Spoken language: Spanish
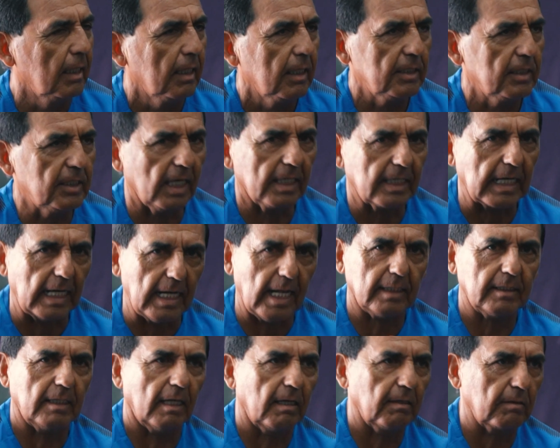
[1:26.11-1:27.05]
Y el
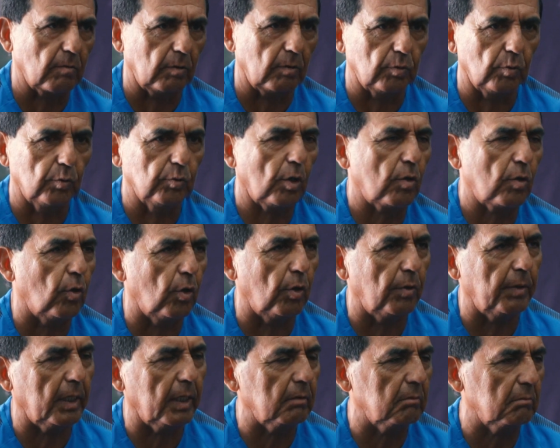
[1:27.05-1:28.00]
carácter, cuando uno es
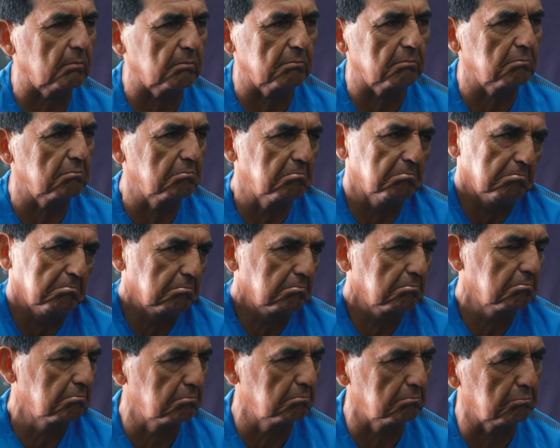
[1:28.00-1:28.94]
joven,
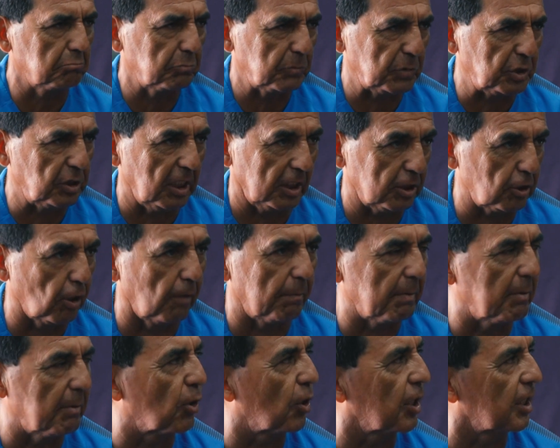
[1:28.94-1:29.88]
eso es lo
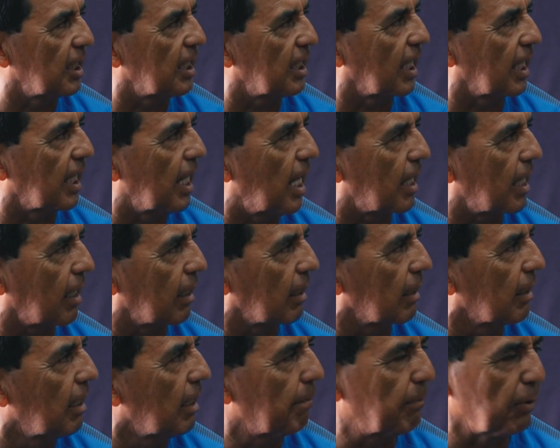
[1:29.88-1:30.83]
primero que tiene que
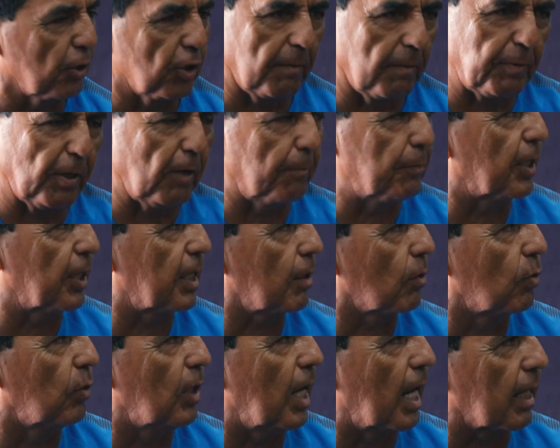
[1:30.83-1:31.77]
dar. Pero después lo puedes
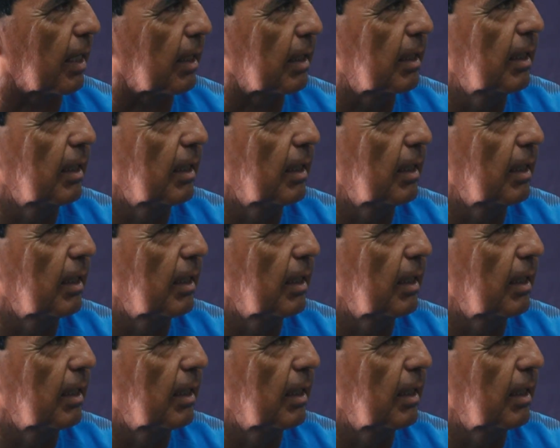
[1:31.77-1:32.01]
regular.